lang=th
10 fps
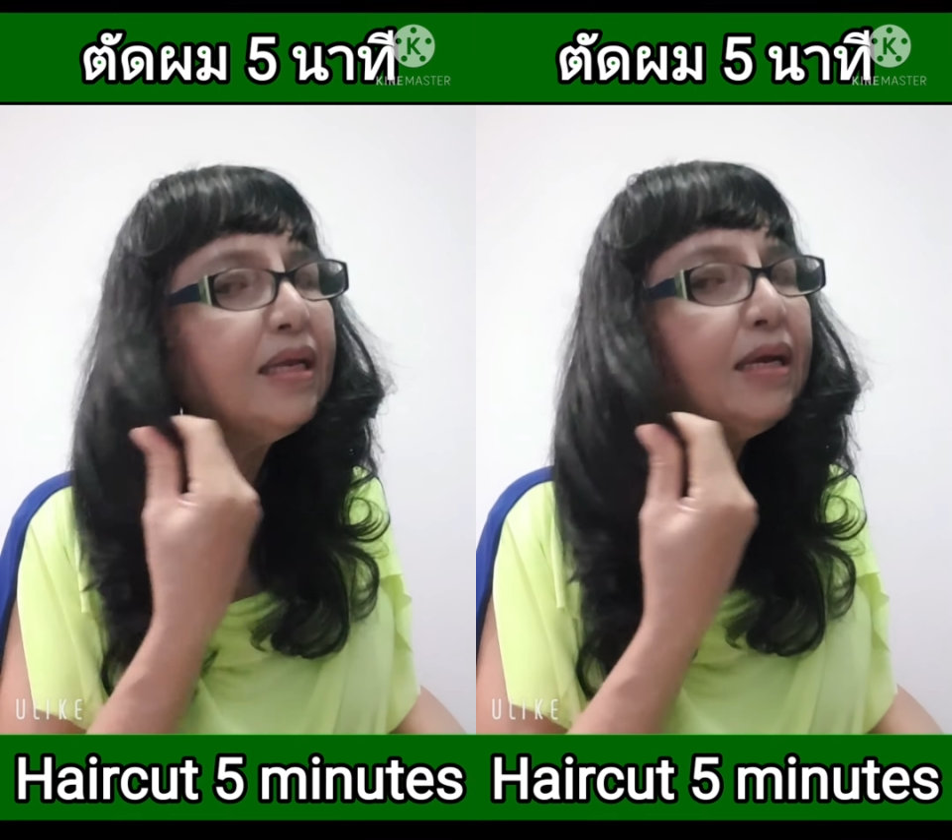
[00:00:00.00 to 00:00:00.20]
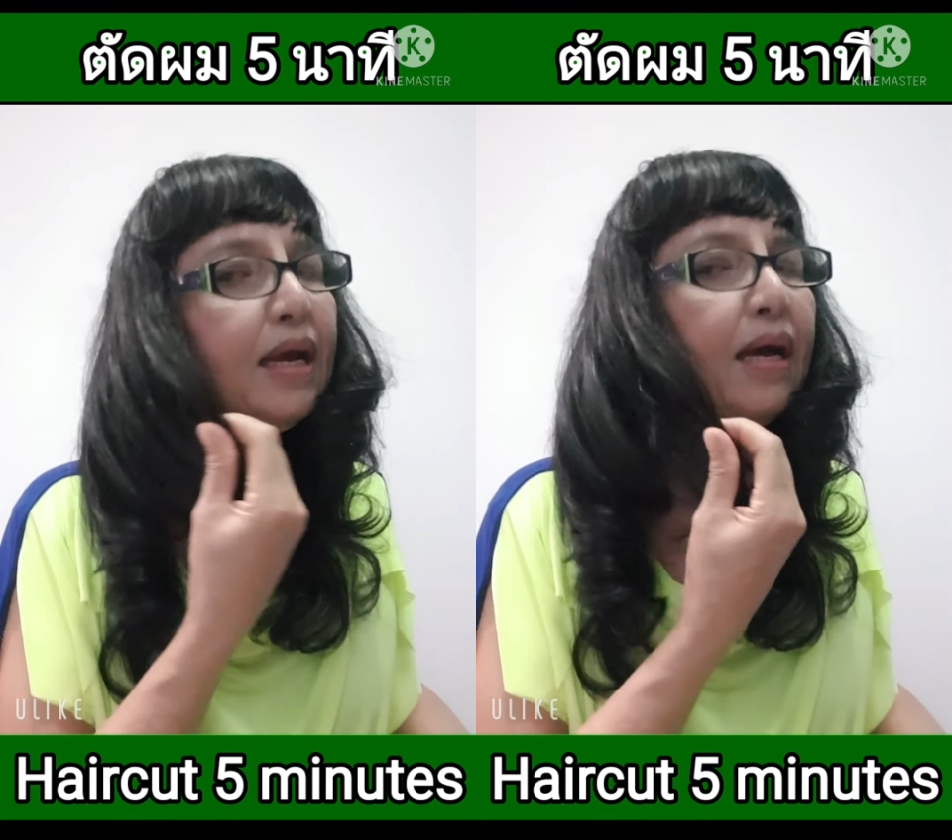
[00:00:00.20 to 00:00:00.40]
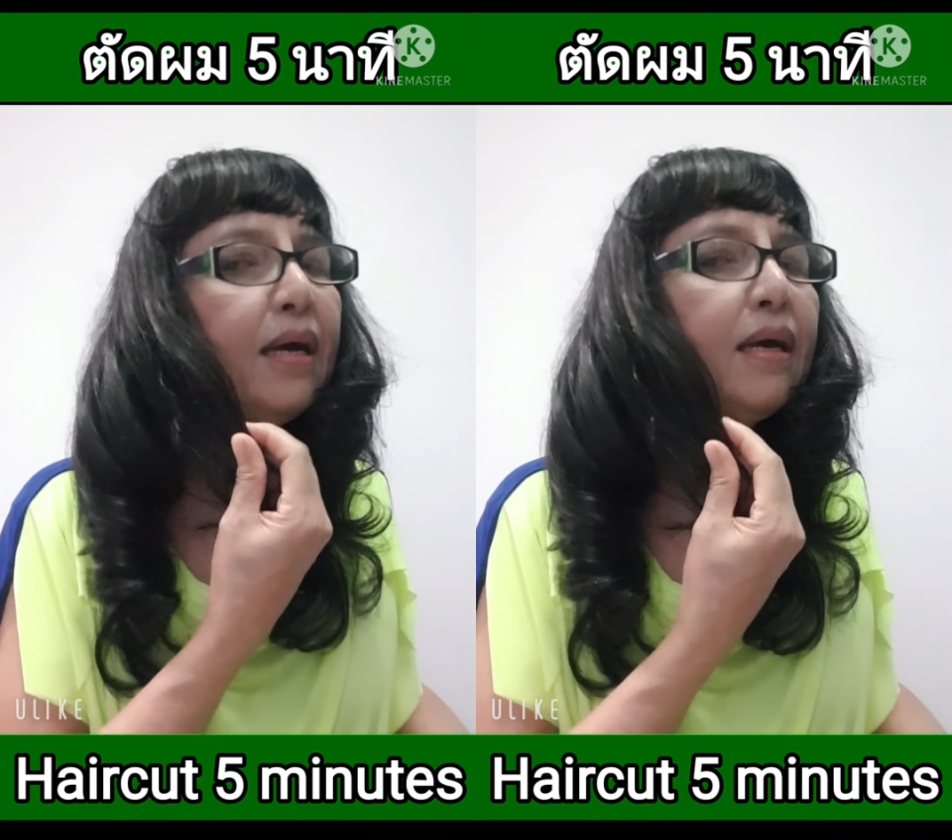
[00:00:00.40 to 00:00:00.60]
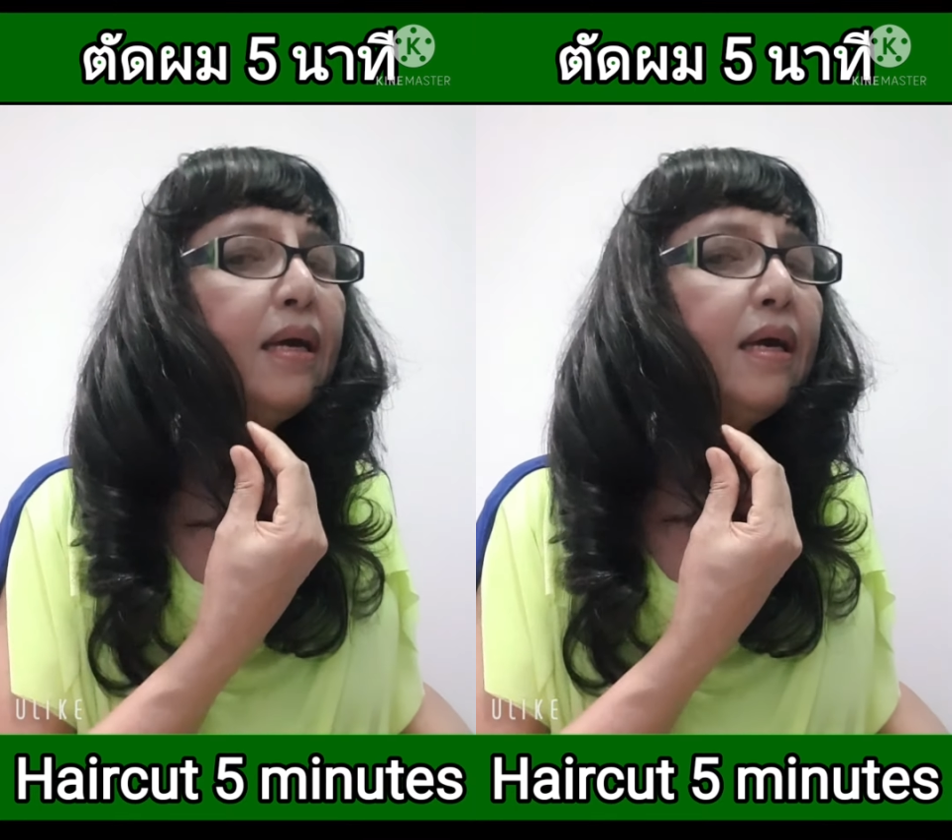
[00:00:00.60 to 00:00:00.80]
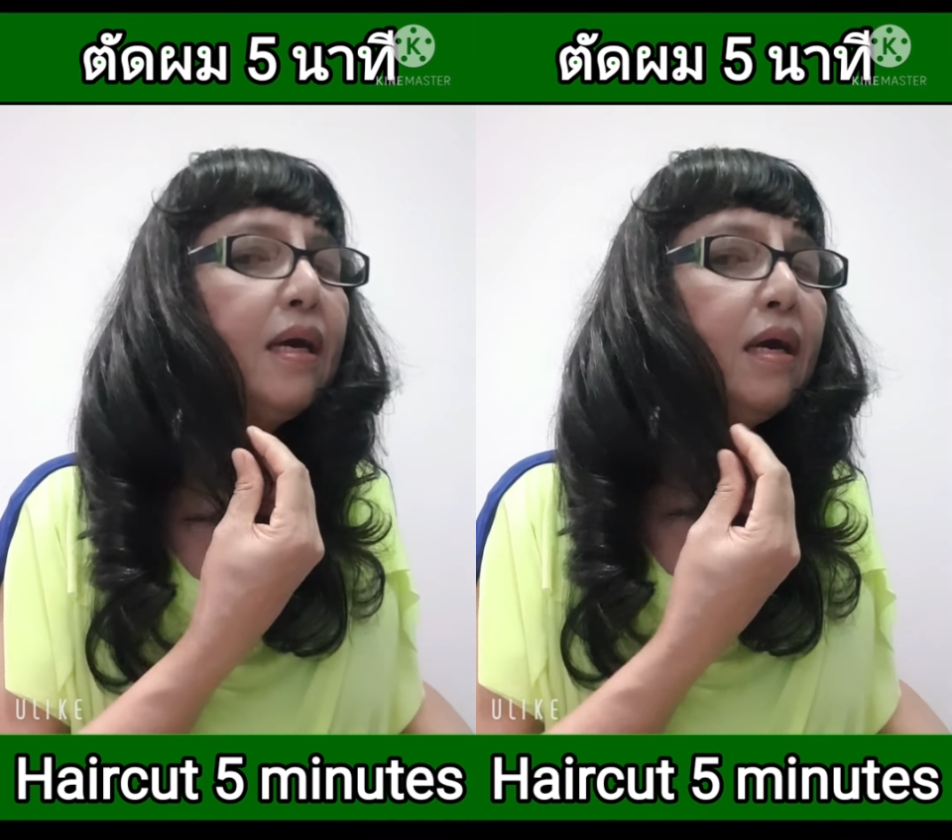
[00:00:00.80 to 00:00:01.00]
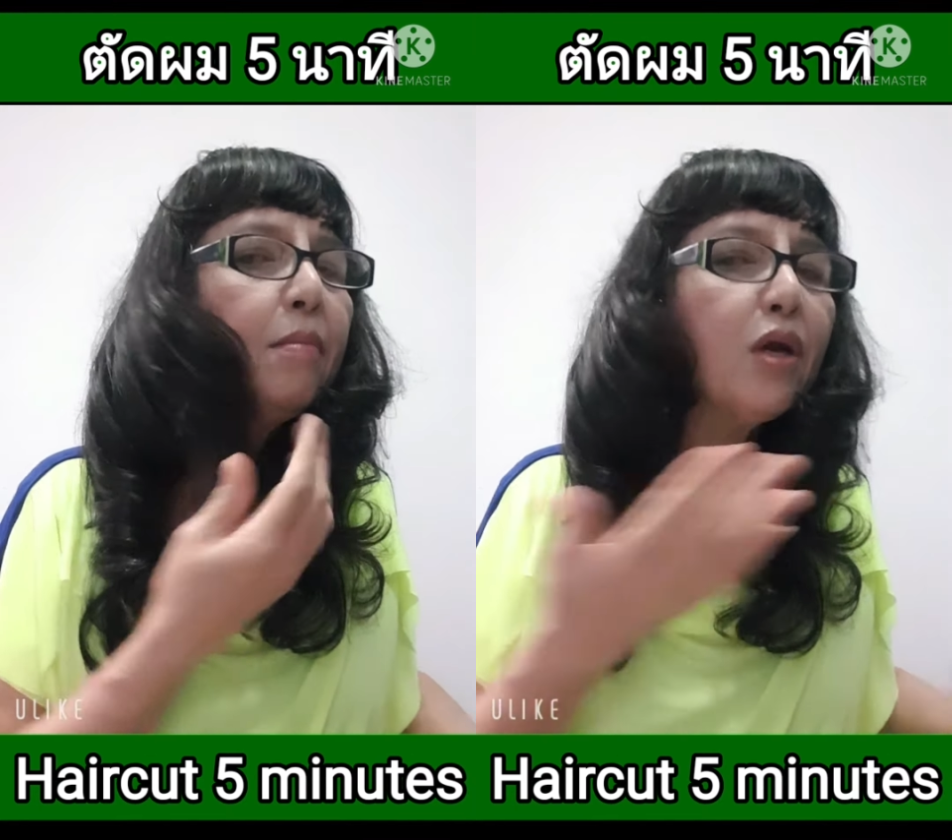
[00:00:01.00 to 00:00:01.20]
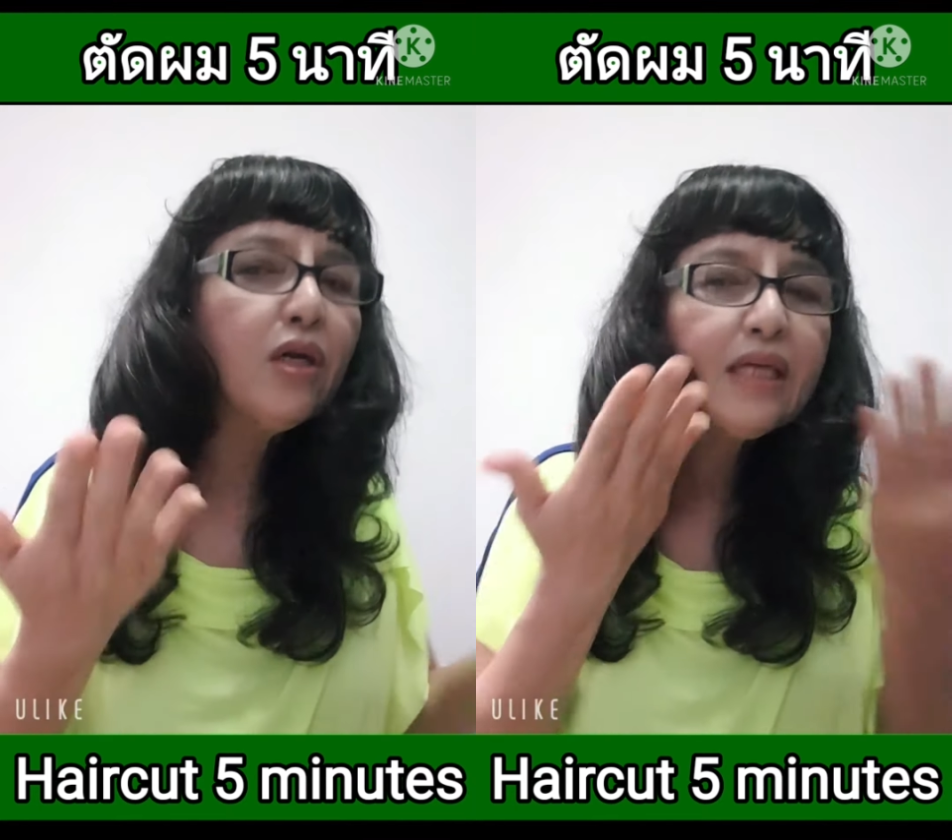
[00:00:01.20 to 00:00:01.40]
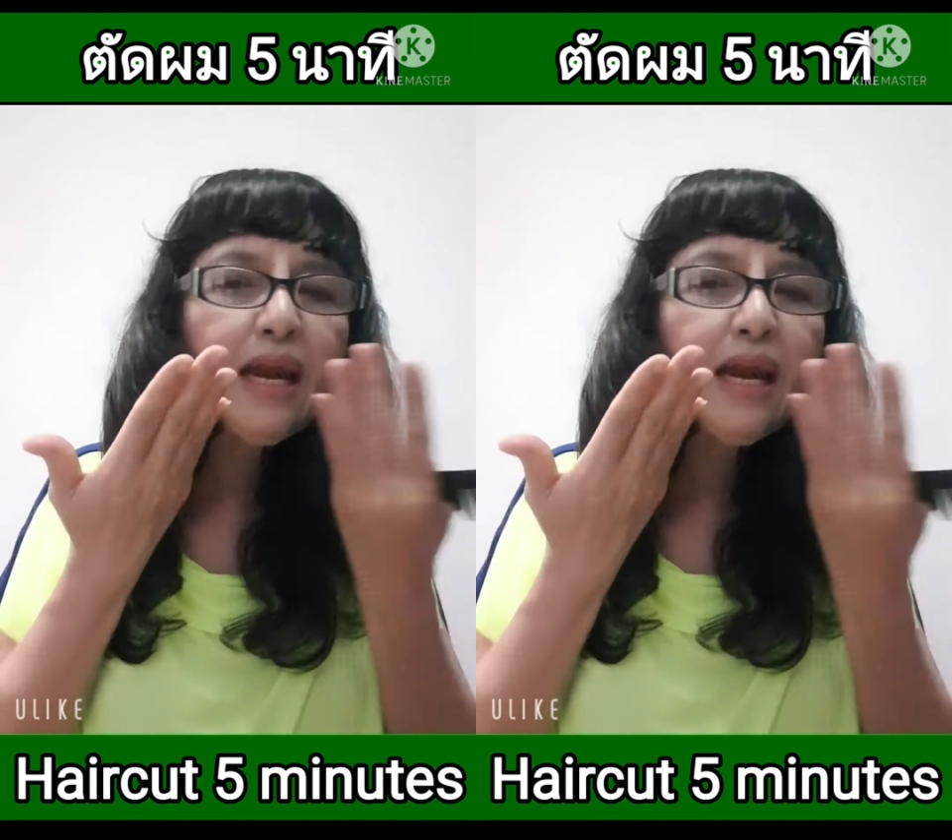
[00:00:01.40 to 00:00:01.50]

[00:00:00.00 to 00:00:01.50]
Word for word: นี่ค่ะ มันก็